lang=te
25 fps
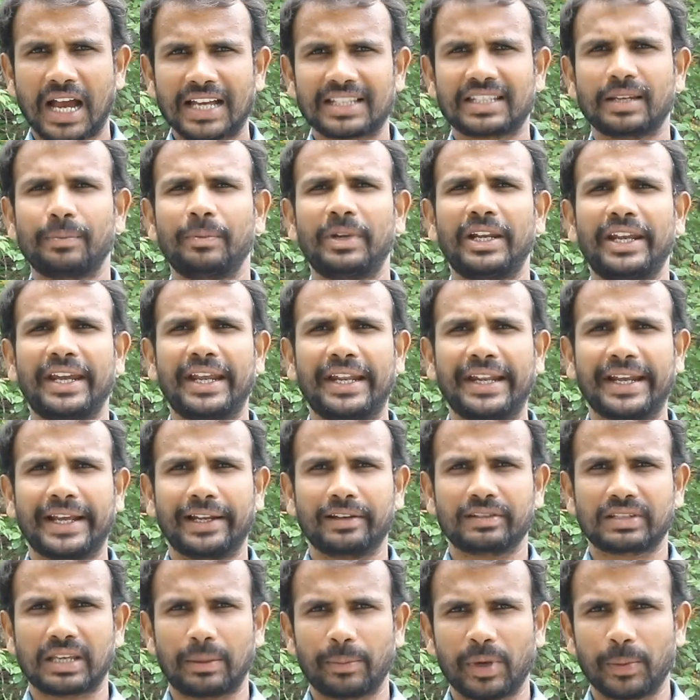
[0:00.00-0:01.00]
అసెంబ్లీ
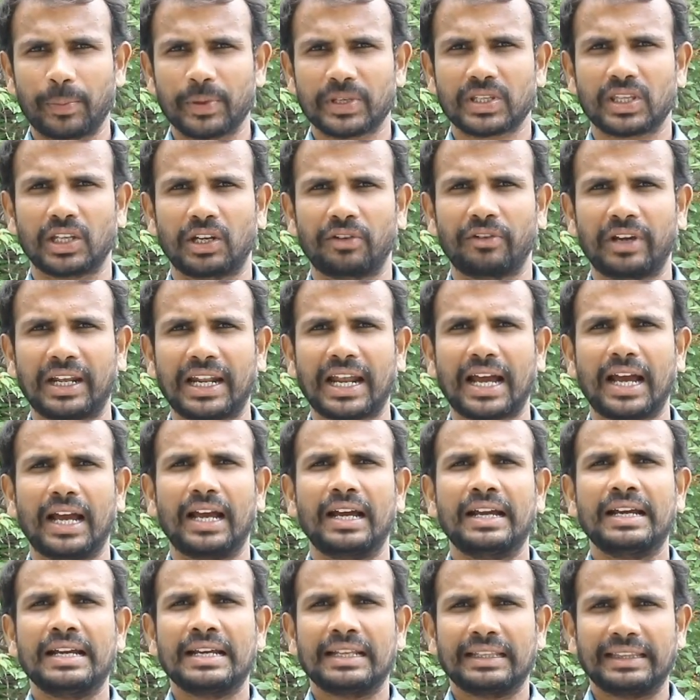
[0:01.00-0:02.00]
ఎన్నికలు సమీపిస్తున్న వేళ
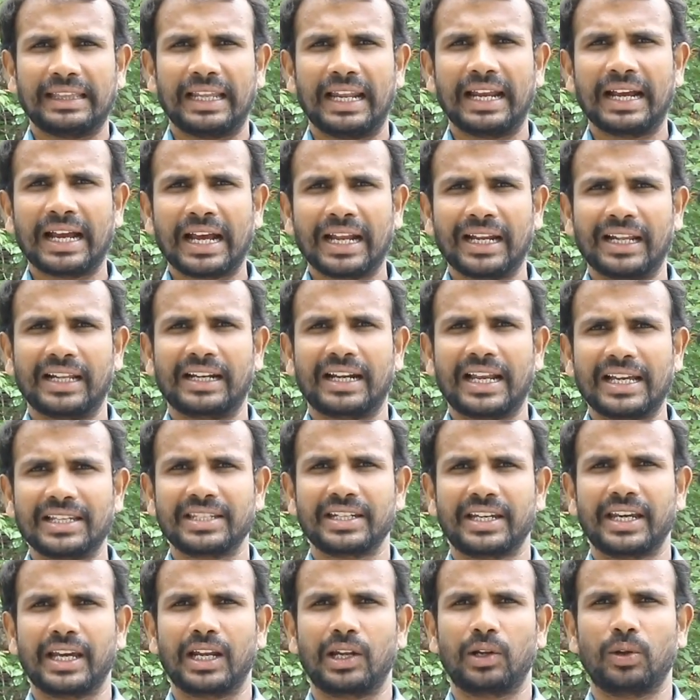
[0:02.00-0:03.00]
తెలంగాణ
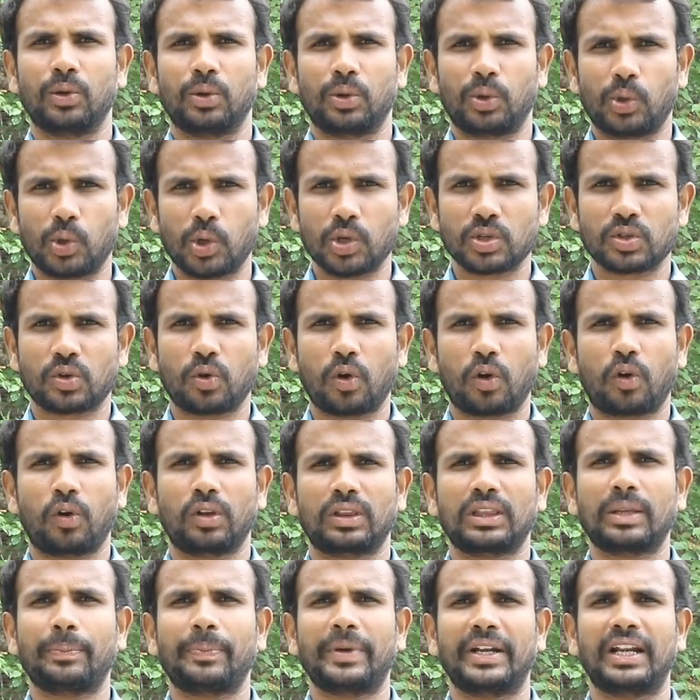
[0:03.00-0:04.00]
రాజకీయాల్లో రోజుకో
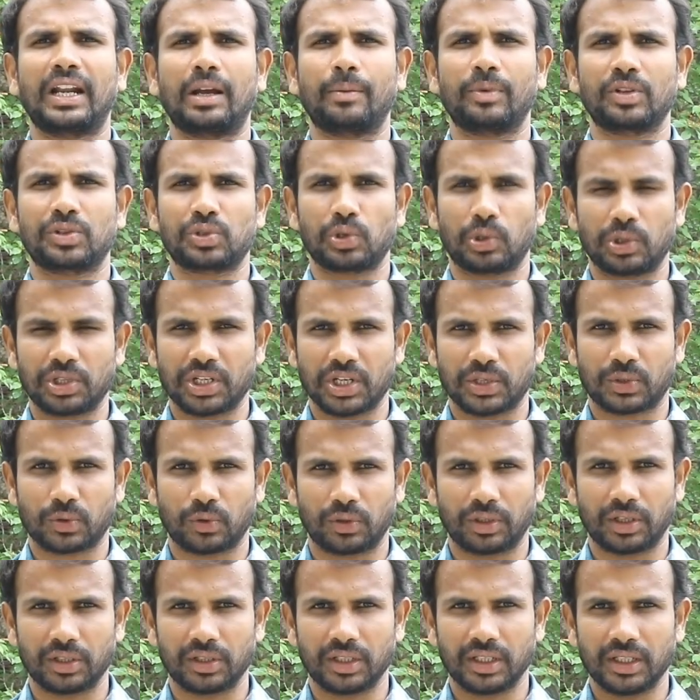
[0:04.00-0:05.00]
కొత్త పరిణామం చోటు
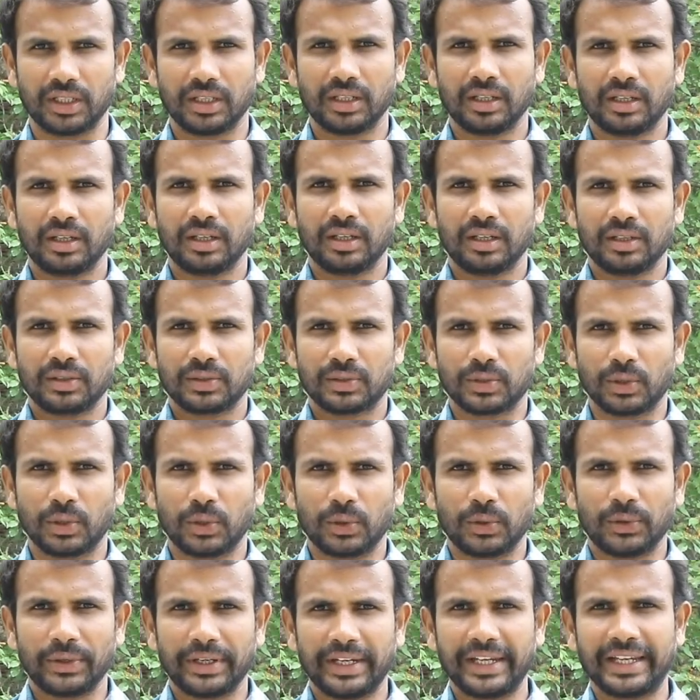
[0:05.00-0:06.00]
చేసుకుంటుంది సో
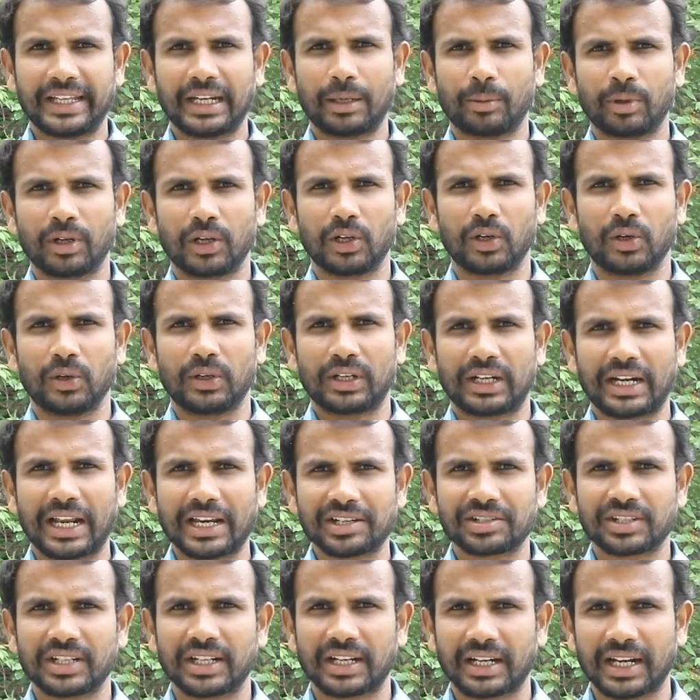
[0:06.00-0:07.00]
ఈ క్రమంలో
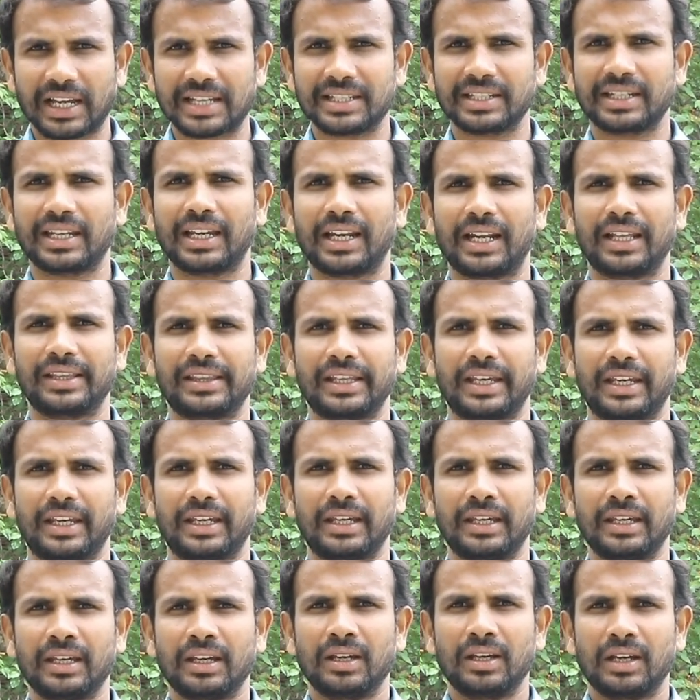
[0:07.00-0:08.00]
రాష్ట్ర రాజకీయాలు అయితే
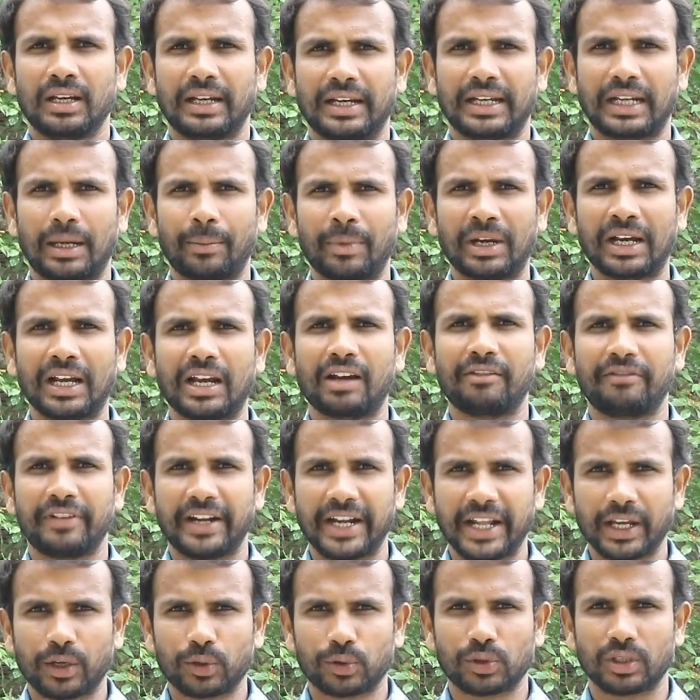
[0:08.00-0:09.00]
క్రమంగా
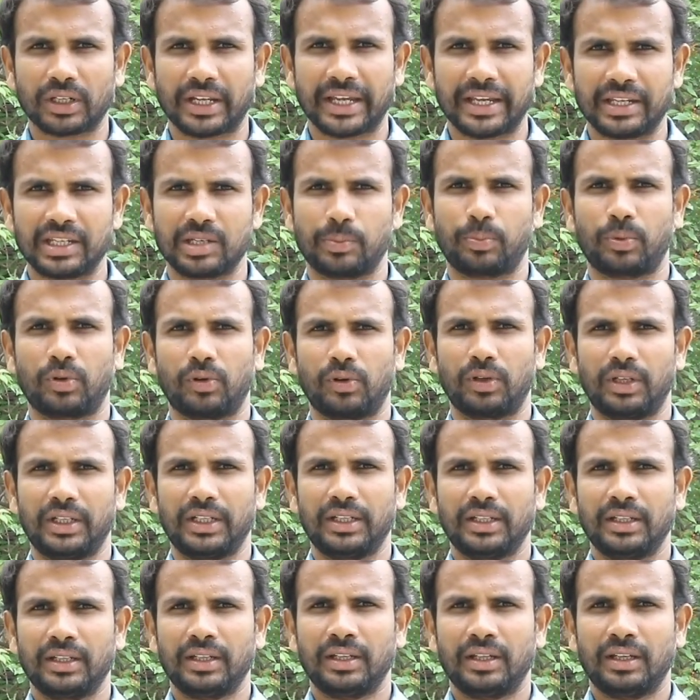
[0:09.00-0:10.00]
వేడెక్కుతున్నాయని చెప్పుకోవాలి
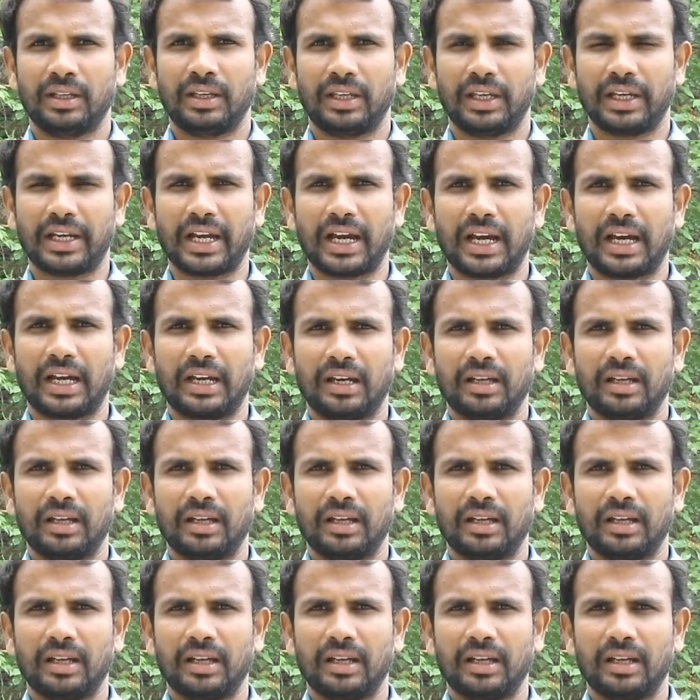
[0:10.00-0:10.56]
ఇక